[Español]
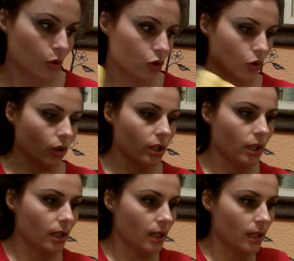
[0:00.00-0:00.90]
montón.
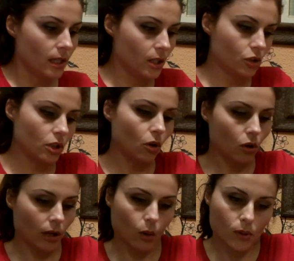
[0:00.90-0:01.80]
Y os digo
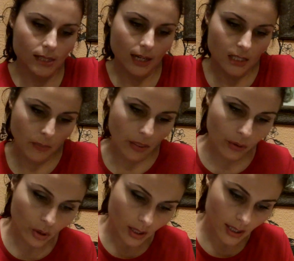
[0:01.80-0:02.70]
lo que cuestan las
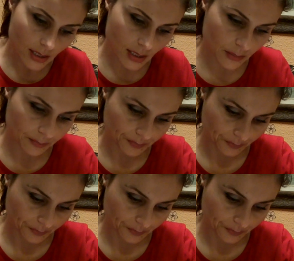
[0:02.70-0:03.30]
mazorcas.